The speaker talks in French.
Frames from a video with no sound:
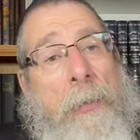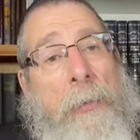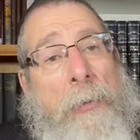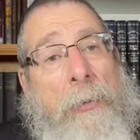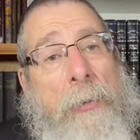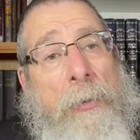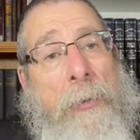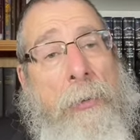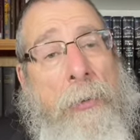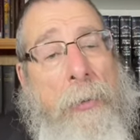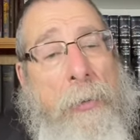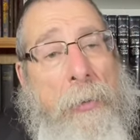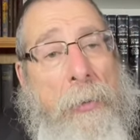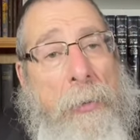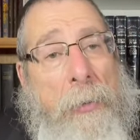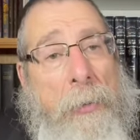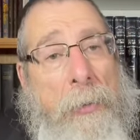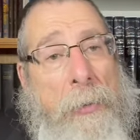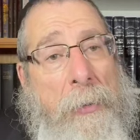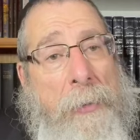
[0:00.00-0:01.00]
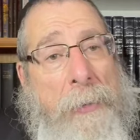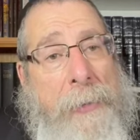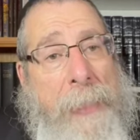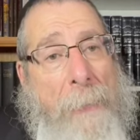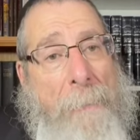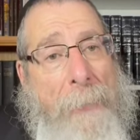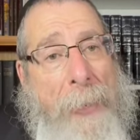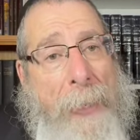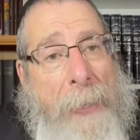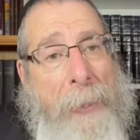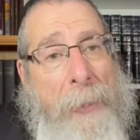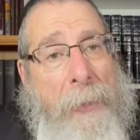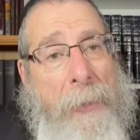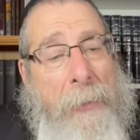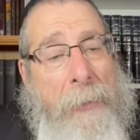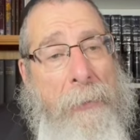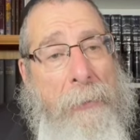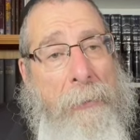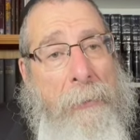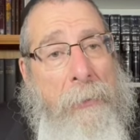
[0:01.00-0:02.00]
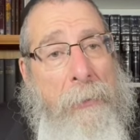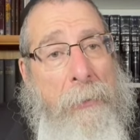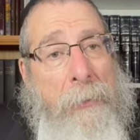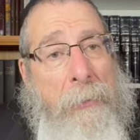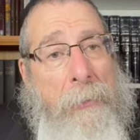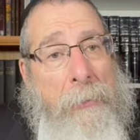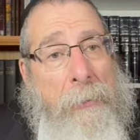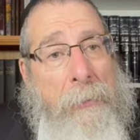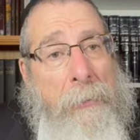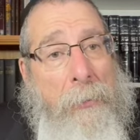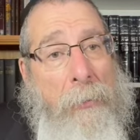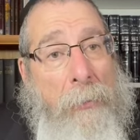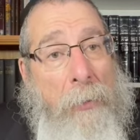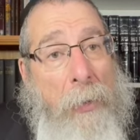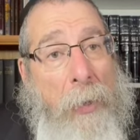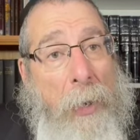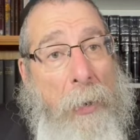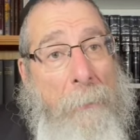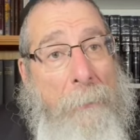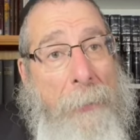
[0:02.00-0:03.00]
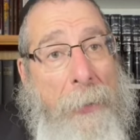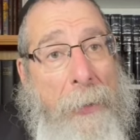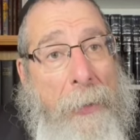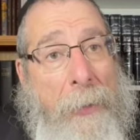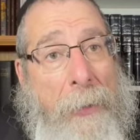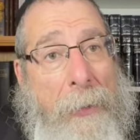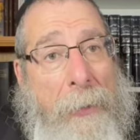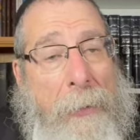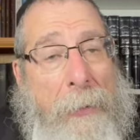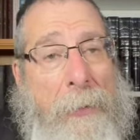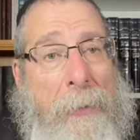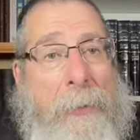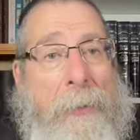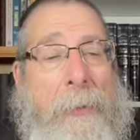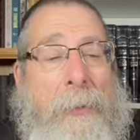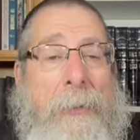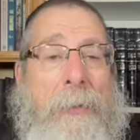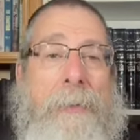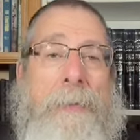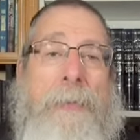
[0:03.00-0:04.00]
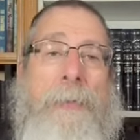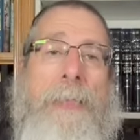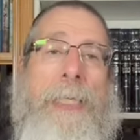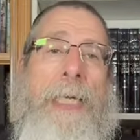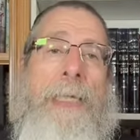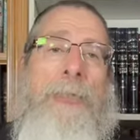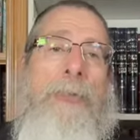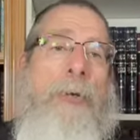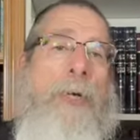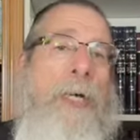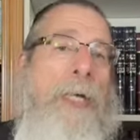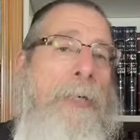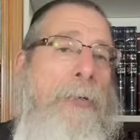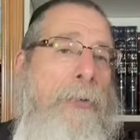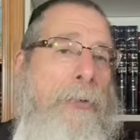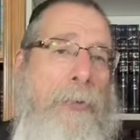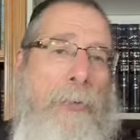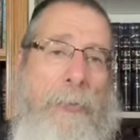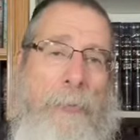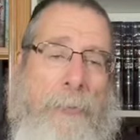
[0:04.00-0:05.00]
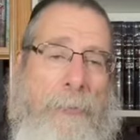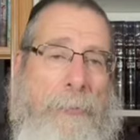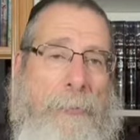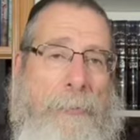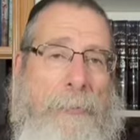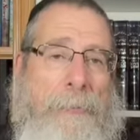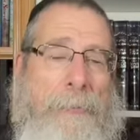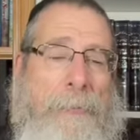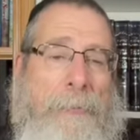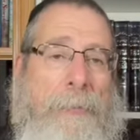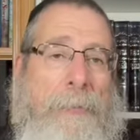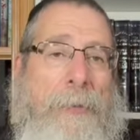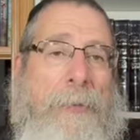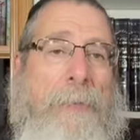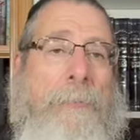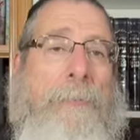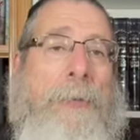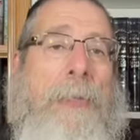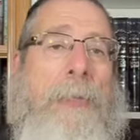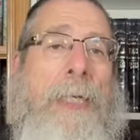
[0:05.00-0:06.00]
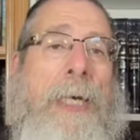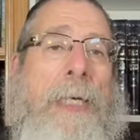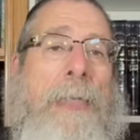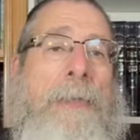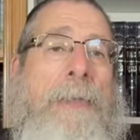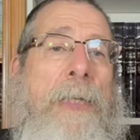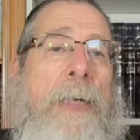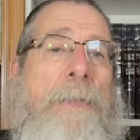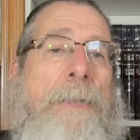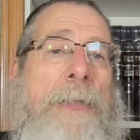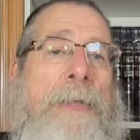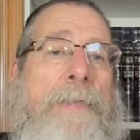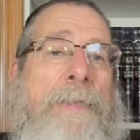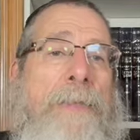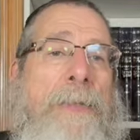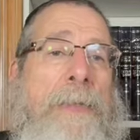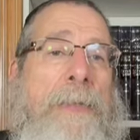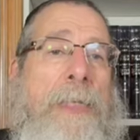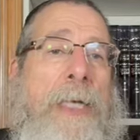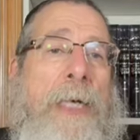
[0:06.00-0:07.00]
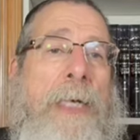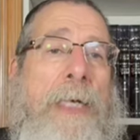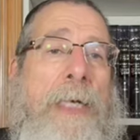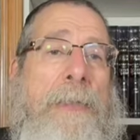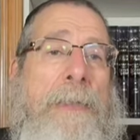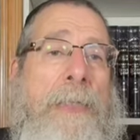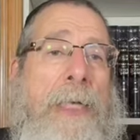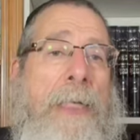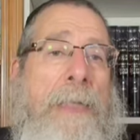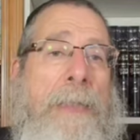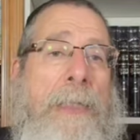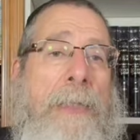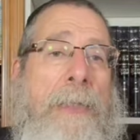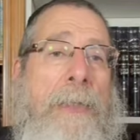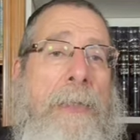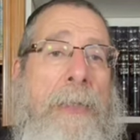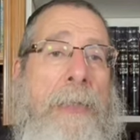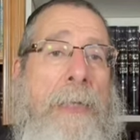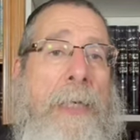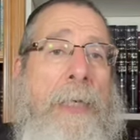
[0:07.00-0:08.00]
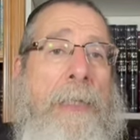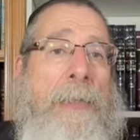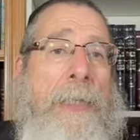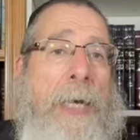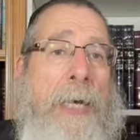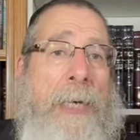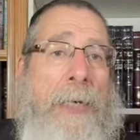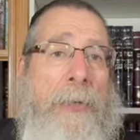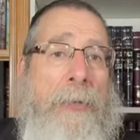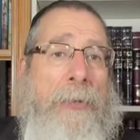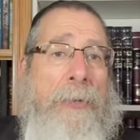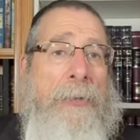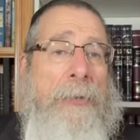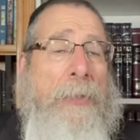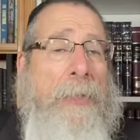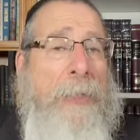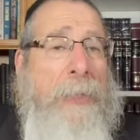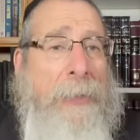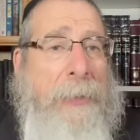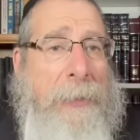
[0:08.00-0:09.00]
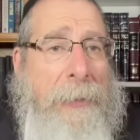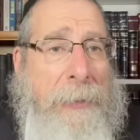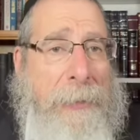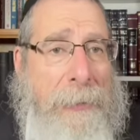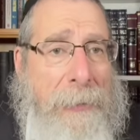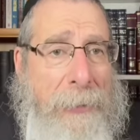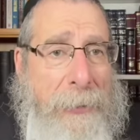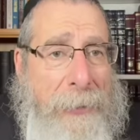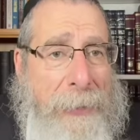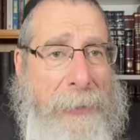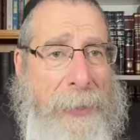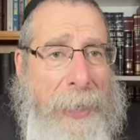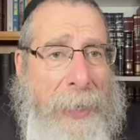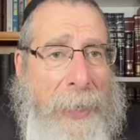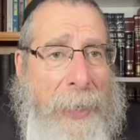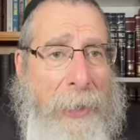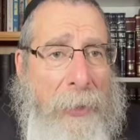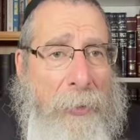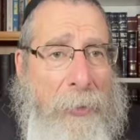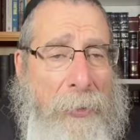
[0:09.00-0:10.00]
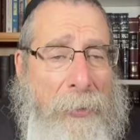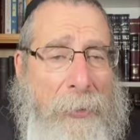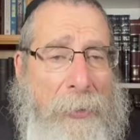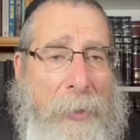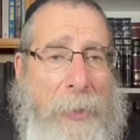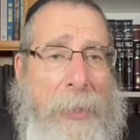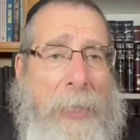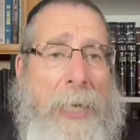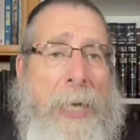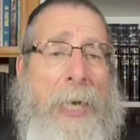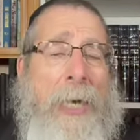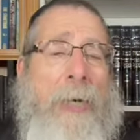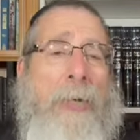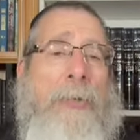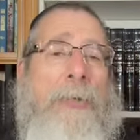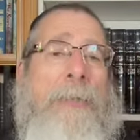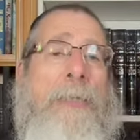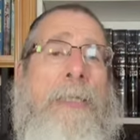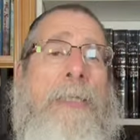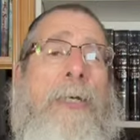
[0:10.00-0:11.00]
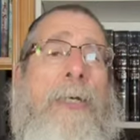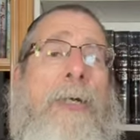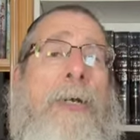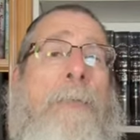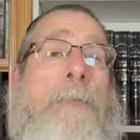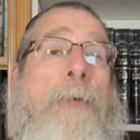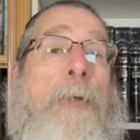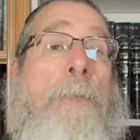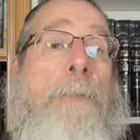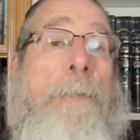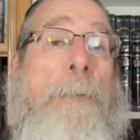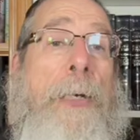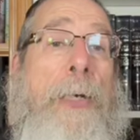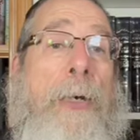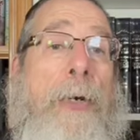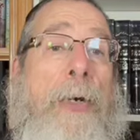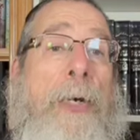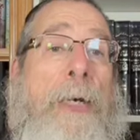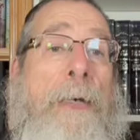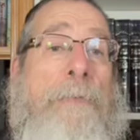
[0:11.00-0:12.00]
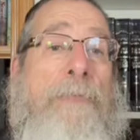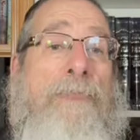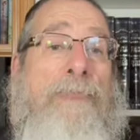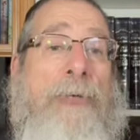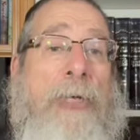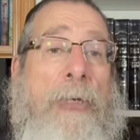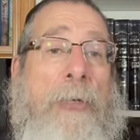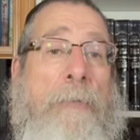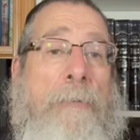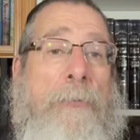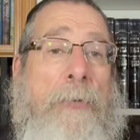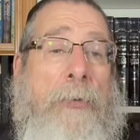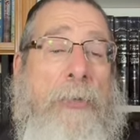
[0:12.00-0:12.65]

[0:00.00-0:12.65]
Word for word: de sa mère, de son grand-père. Dit la Torah, non. Pinchas est un petit-fils d'Elazar et d'Aaron qui, a Aaron Aaron, c'est un homme de paix. Ohef shalom